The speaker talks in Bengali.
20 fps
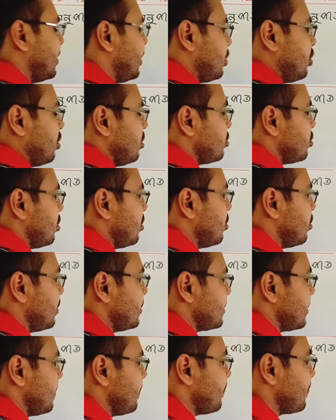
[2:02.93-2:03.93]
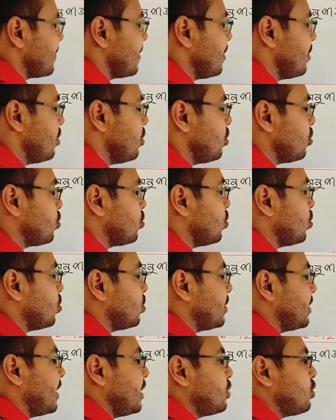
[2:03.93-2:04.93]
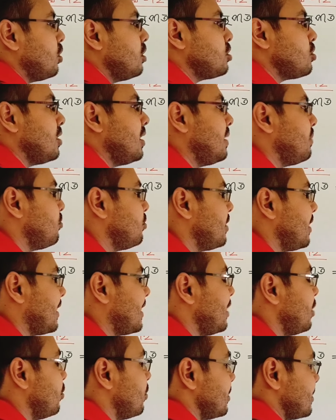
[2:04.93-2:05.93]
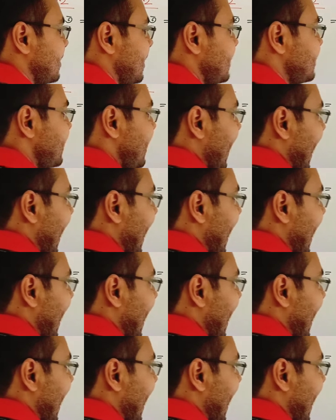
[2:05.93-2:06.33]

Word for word: ডেটল জল রয়েছে তো ডেটল জলের মধ্যে কি রয়েছে এই